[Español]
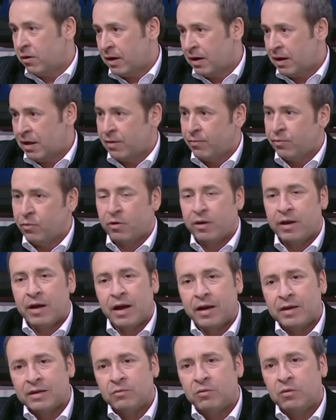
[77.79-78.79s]
lo acaba de
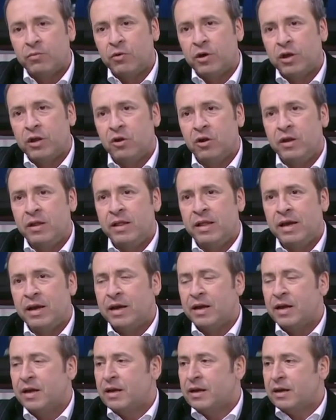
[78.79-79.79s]
publicar hace muy poquito el
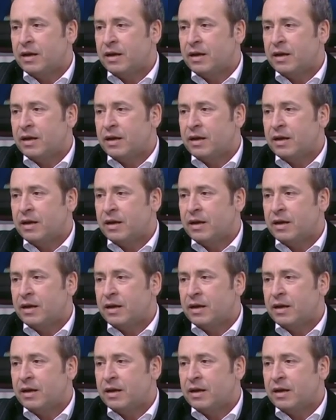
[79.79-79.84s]
INDEC,